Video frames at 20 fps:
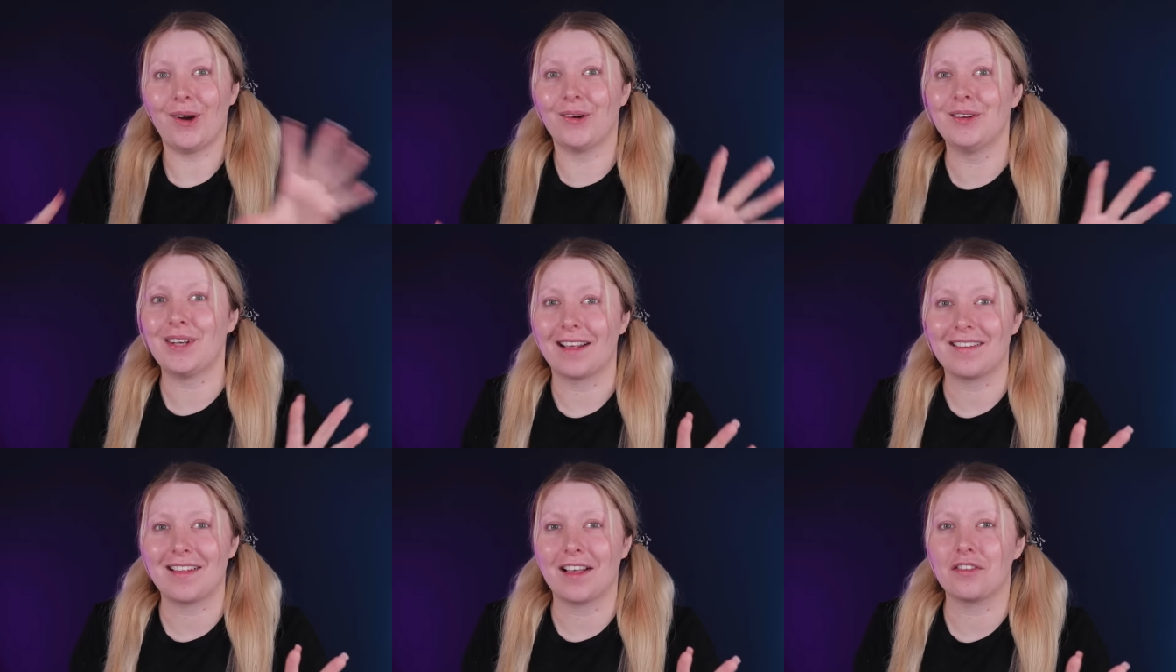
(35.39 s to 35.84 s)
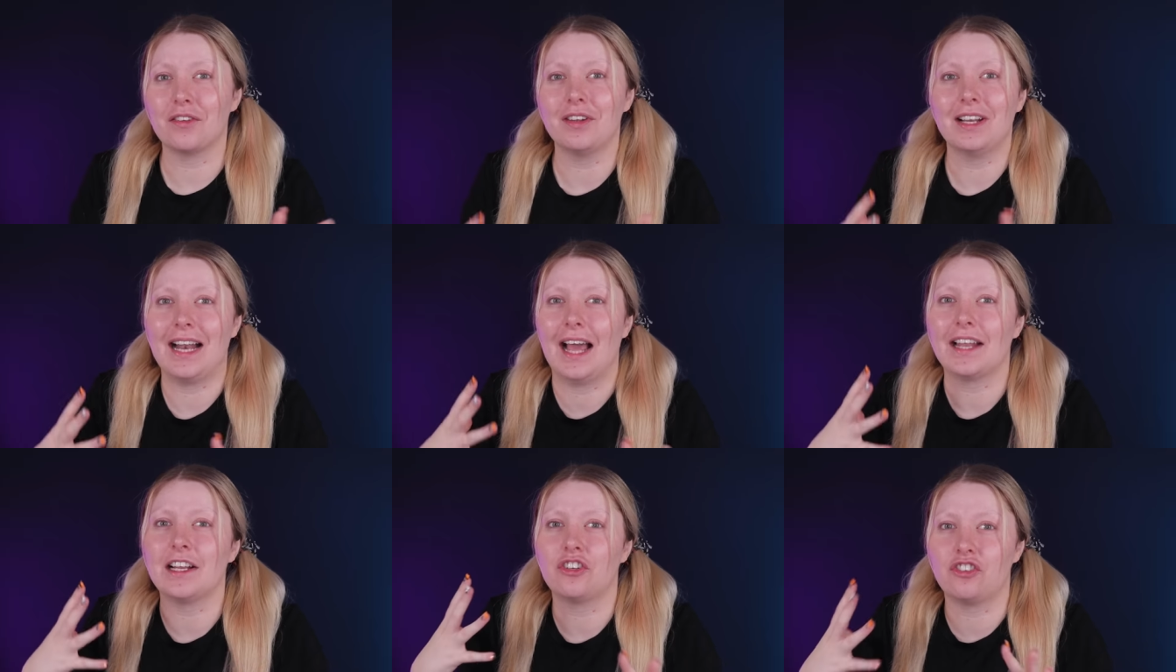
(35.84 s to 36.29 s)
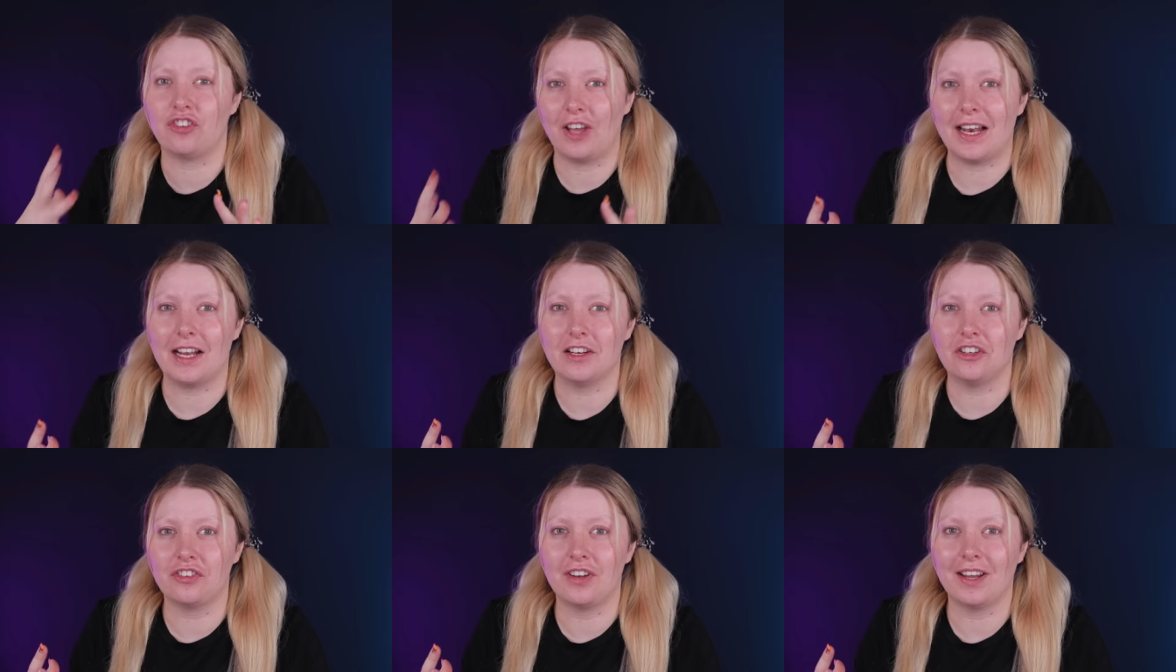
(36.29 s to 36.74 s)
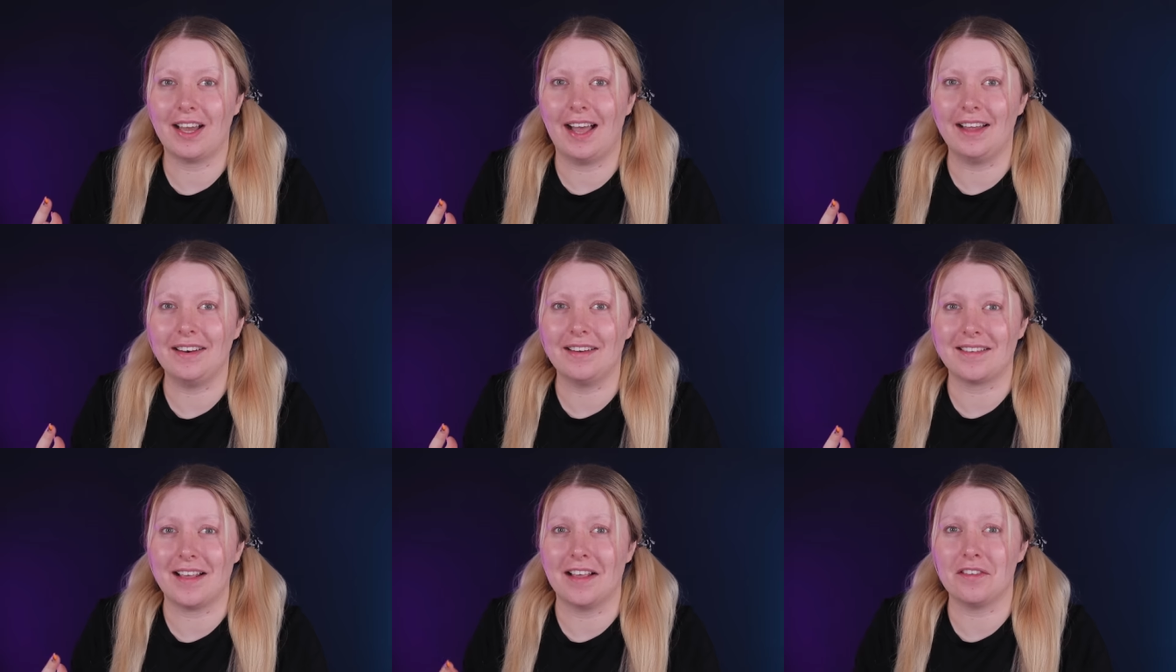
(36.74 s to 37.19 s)
Und das ist auch so die kleine Challenge
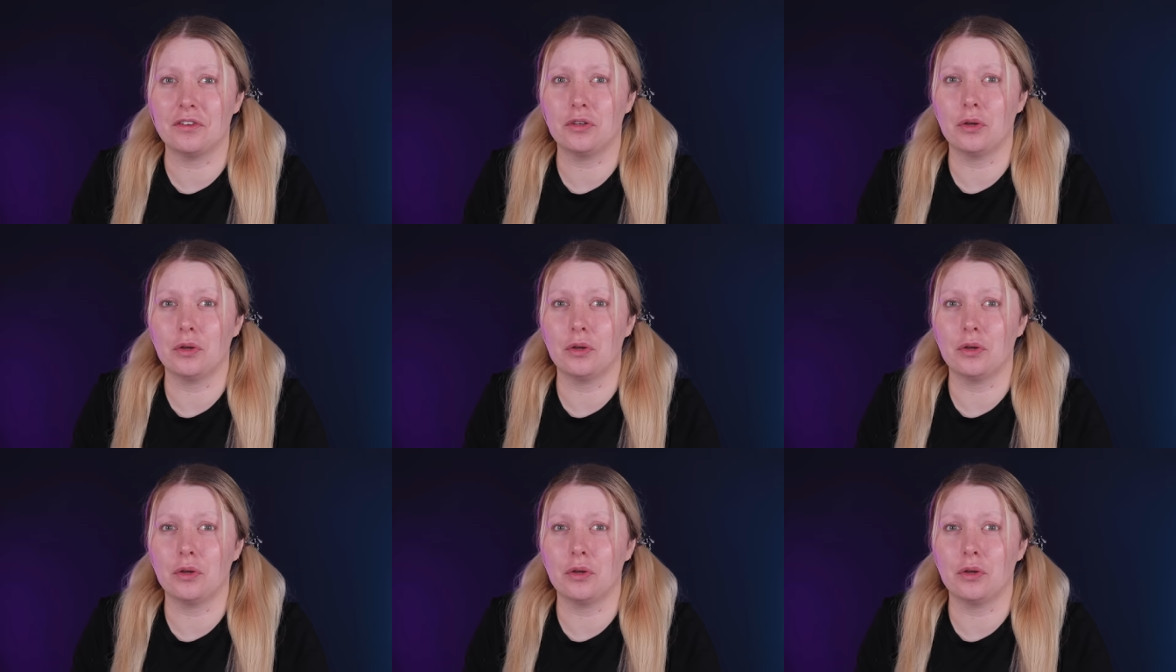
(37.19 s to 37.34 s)
daran. Das heißt,